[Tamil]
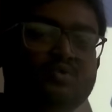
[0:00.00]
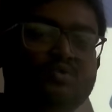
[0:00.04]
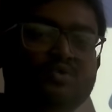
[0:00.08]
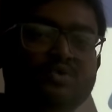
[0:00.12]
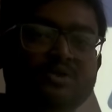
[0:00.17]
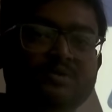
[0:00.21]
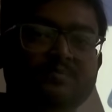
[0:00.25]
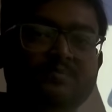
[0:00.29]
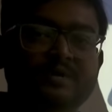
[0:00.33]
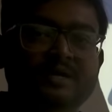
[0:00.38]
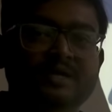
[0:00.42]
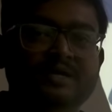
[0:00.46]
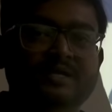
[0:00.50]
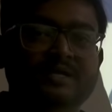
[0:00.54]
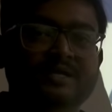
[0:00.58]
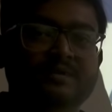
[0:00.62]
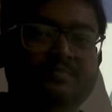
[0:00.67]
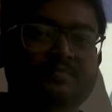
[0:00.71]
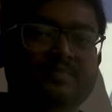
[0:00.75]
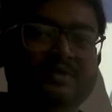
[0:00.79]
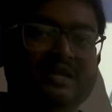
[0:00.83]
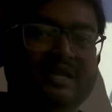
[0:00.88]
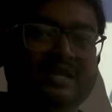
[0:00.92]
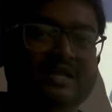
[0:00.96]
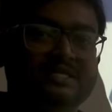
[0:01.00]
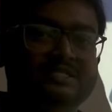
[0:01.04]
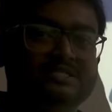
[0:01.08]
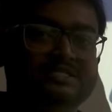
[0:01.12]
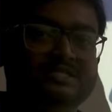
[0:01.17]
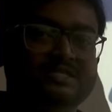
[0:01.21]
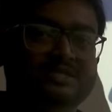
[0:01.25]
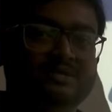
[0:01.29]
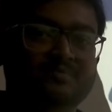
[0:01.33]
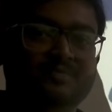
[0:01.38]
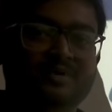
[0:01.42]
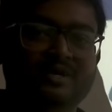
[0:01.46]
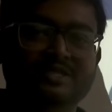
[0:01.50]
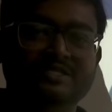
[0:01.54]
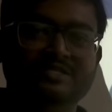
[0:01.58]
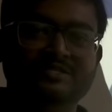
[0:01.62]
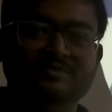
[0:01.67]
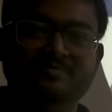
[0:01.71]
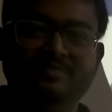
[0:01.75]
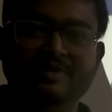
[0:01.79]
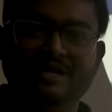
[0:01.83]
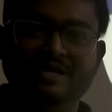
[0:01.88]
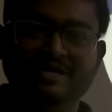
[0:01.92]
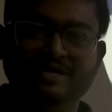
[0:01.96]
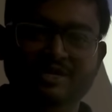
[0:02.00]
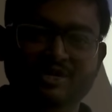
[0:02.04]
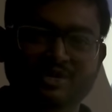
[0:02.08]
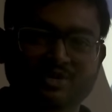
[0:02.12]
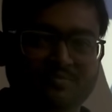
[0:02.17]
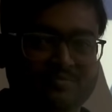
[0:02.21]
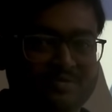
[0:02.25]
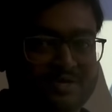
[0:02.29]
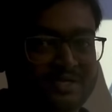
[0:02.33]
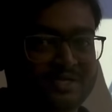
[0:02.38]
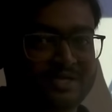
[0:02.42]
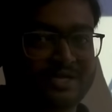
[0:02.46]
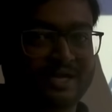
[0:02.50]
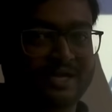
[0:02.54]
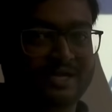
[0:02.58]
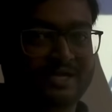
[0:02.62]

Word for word: குறிப்பிட்ட பிளேலிஸ்டில் பார்த்து பயனடையுமாறு